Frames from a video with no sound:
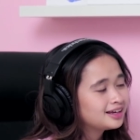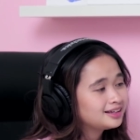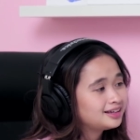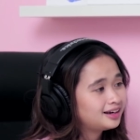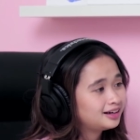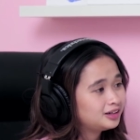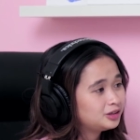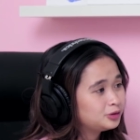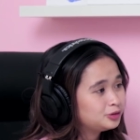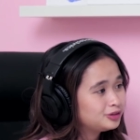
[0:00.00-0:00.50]

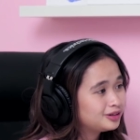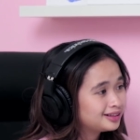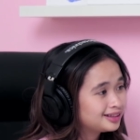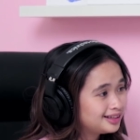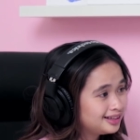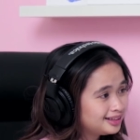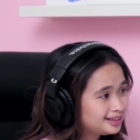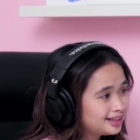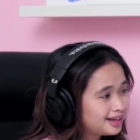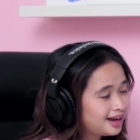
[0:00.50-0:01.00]
yang dihujat
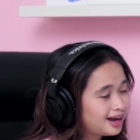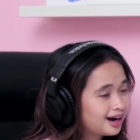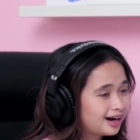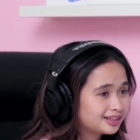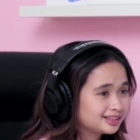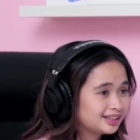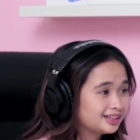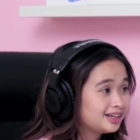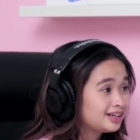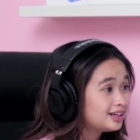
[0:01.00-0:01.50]
kita
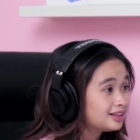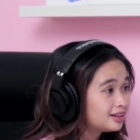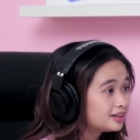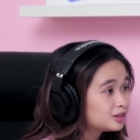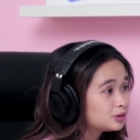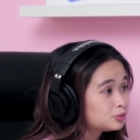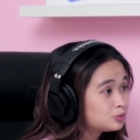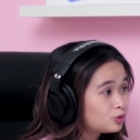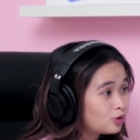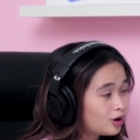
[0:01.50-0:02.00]
karena kita
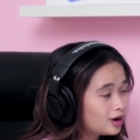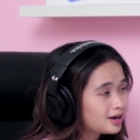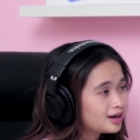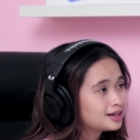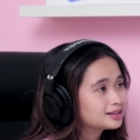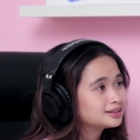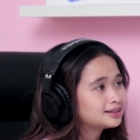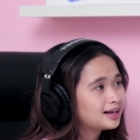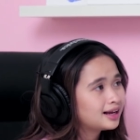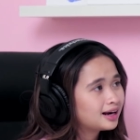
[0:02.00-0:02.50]
semua
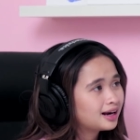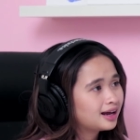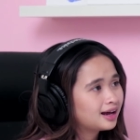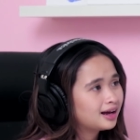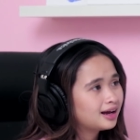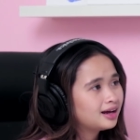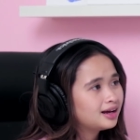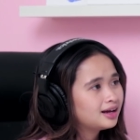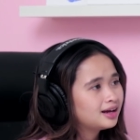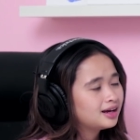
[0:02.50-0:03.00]
yang
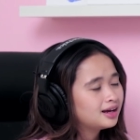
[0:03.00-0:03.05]
salah